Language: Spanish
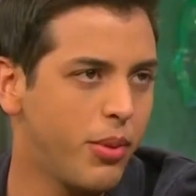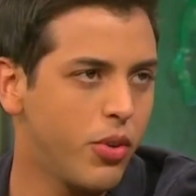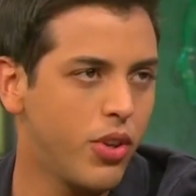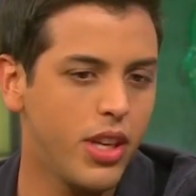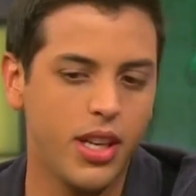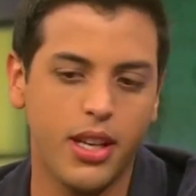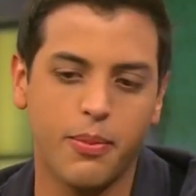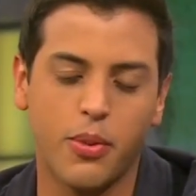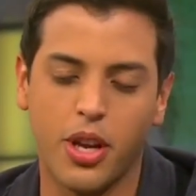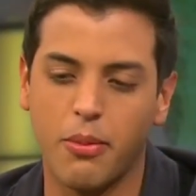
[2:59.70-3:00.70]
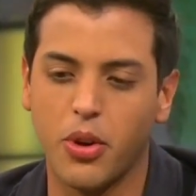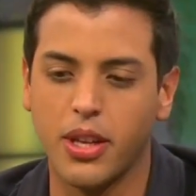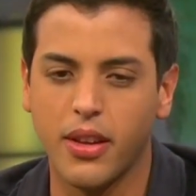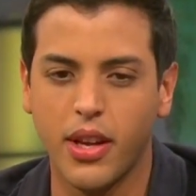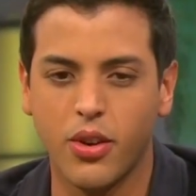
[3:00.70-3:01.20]
ritmos y, por ejemplo,
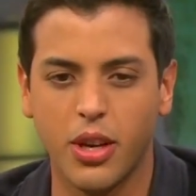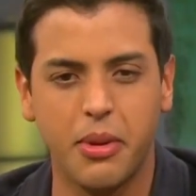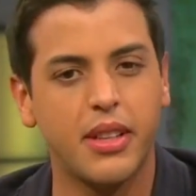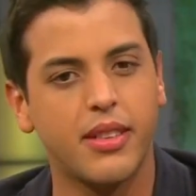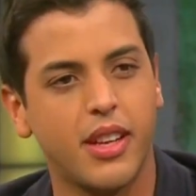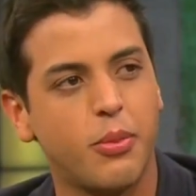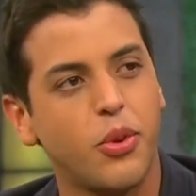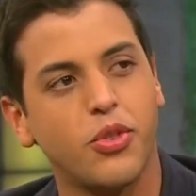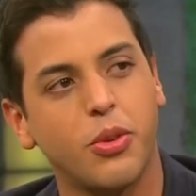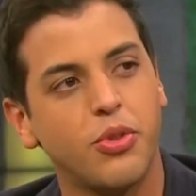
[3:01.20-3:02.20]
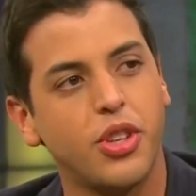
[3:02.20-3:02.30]
en este disco, que es mi tercera producción